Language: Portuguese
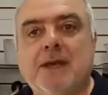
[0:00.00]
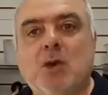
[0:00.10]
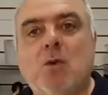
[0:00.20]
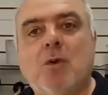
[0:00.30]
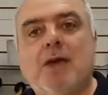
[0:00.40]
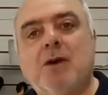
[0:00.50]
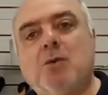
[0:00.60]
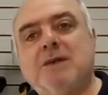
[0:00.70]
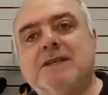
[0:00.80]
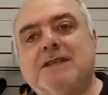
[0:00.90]
qualquer
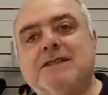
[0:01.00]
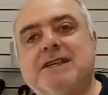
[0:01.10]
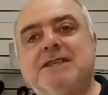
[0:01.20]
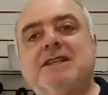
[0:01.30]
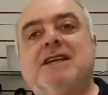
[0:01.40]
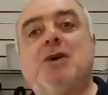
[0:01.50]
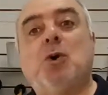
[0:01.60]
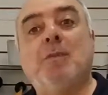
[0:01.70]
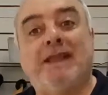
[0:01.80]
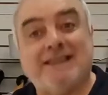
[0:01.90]
coisa que seja
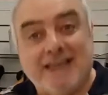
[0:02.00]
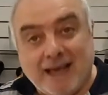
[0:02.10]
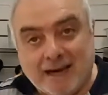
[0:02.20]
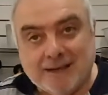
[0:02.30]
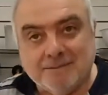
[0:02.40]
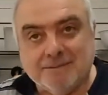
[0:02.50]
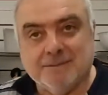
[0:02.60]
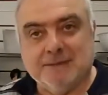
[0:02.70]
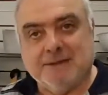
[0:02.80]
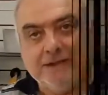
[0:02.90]
uma tela.
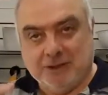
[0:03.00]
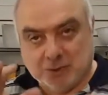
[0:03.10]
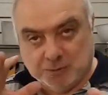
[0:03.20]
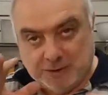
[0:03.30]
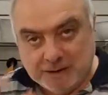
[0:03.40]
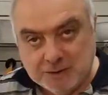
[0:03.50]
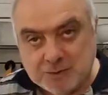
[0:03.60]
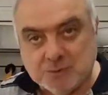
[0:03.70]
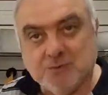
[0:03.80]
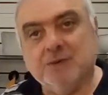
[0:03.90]
E é sobre
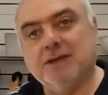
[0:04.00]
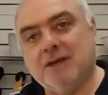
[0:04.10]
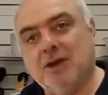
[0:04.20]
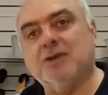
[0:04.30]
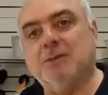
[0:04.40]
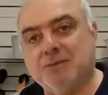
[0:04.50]
isso que nós vamos